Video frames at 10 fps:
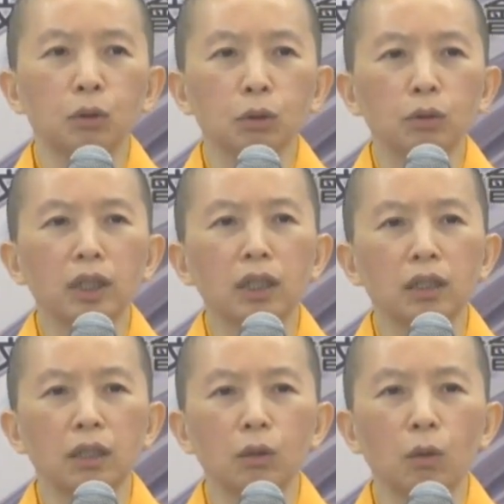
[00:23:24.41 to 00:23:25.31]
注意
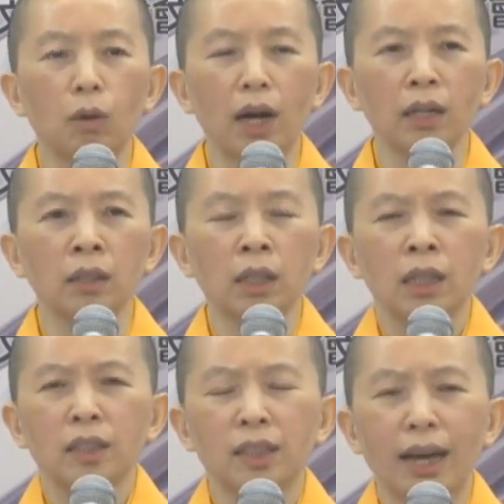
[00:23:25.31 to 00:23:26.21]
你的光
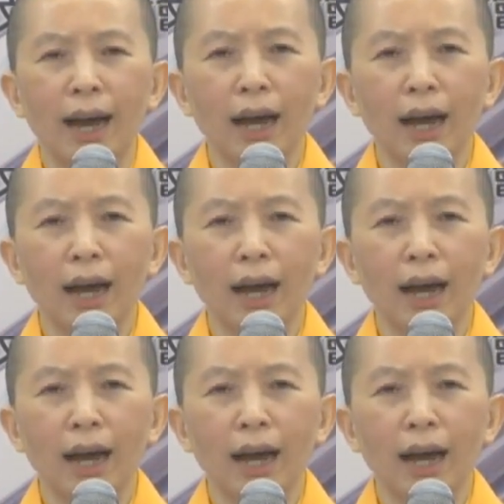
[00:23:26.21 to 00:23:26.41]
是